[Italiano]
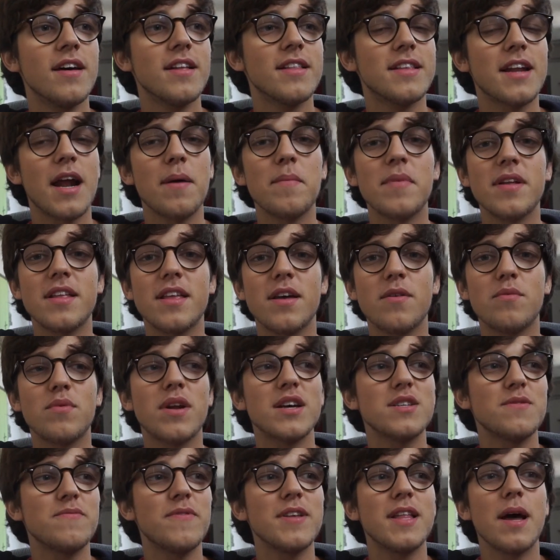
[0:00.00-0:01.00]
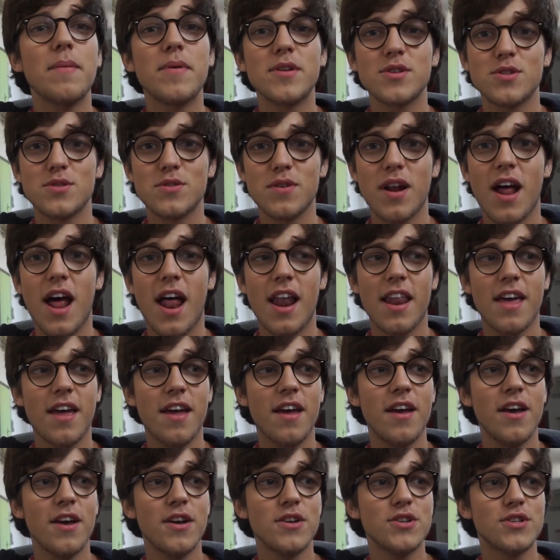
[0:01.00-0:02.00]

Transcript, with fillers: tramite una sfida personale,